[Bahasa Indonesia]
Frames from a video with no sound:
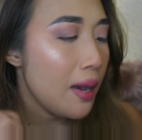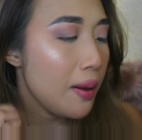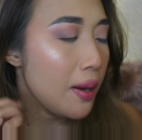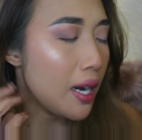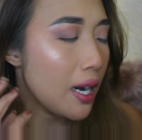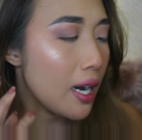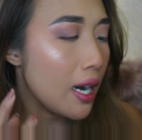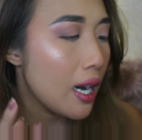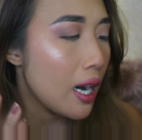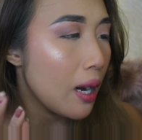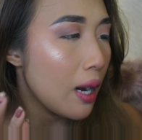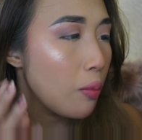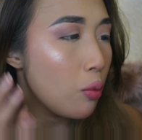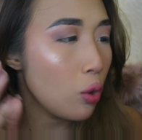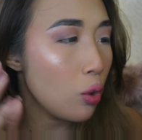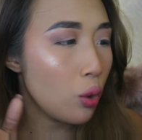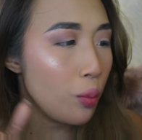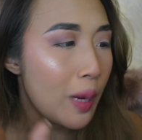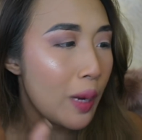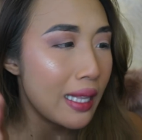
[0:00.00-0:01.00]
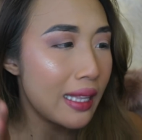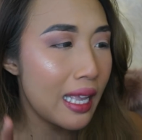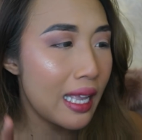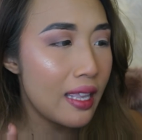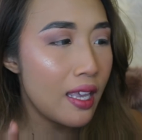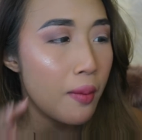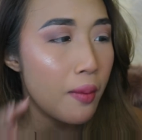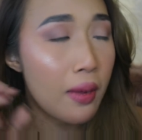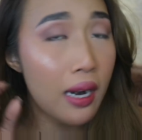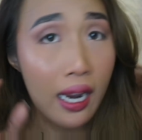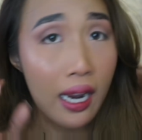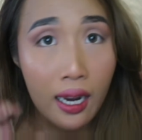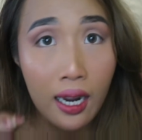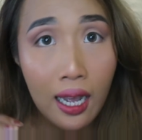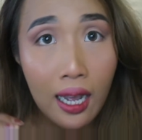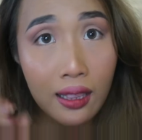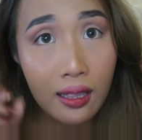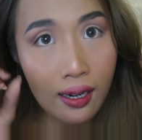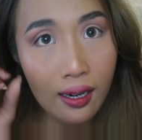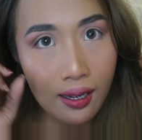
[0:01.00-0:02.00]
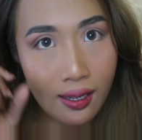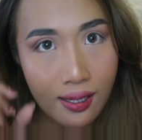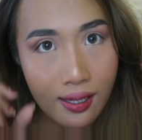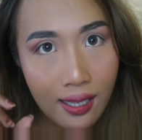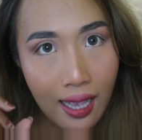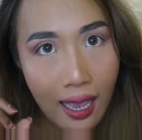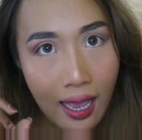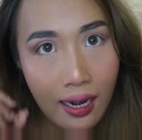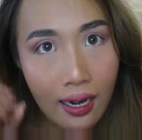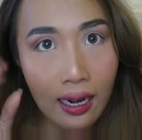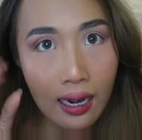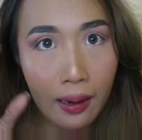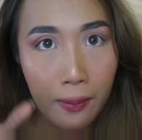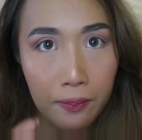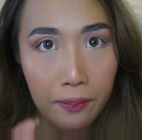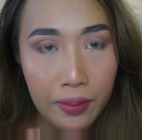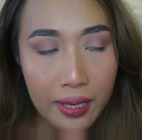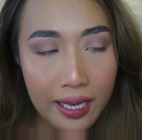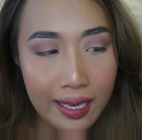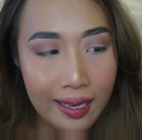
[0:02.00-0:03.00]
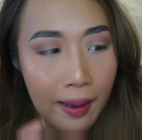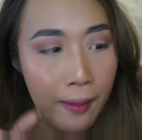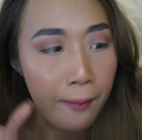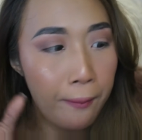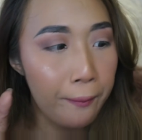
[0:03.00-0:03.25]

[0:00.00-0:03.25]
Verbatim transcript: uh, bulu matanya mereka terkesan lebih